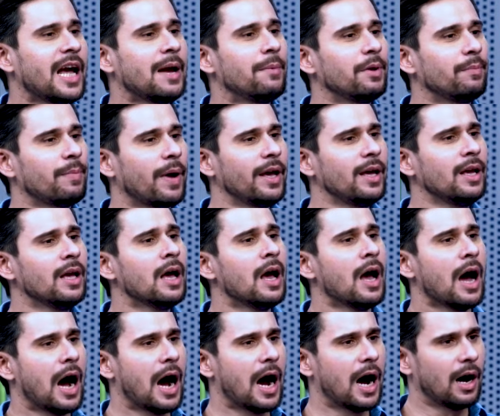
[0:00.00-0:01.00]
अच्छा अहमद भाई
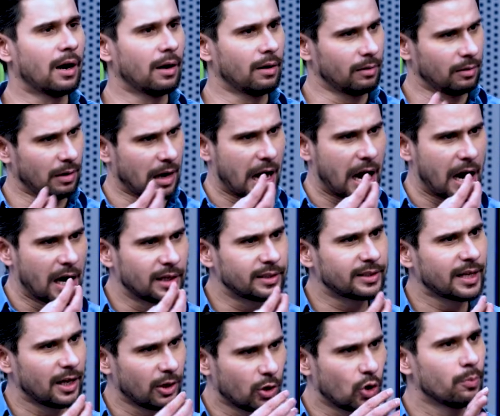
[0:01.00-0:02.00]

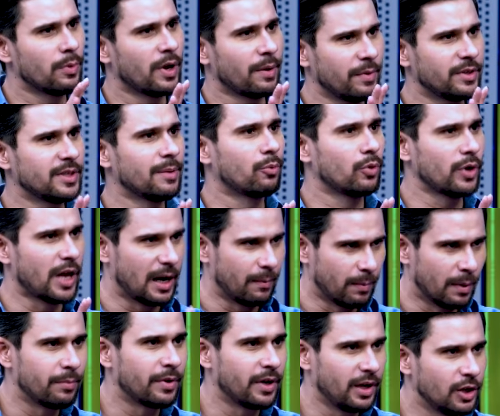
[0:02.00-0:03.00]
आठ साल की उम्र में जब कोई
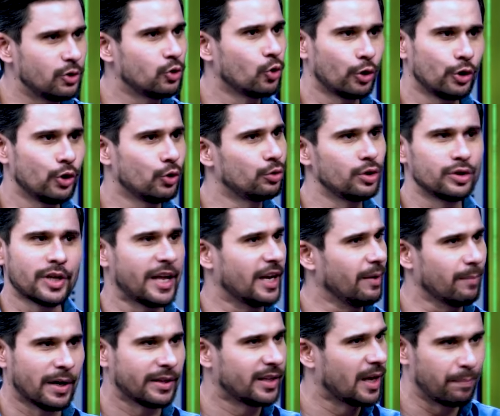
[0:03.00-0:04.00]
एल्बम रिलीज हो रही होती
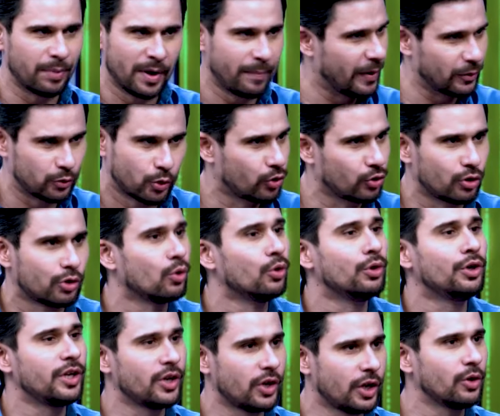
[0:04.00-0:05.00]
जाहिर बात है अपने पैसों से तो
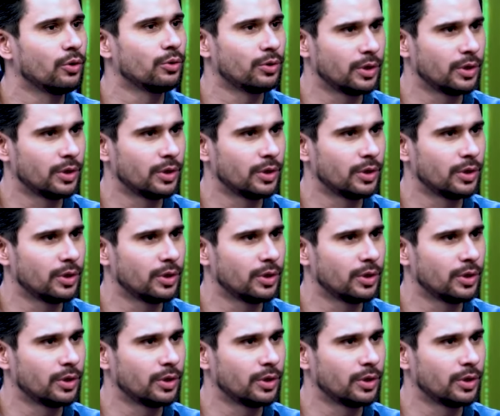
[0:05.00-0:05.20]
हो नहीं रही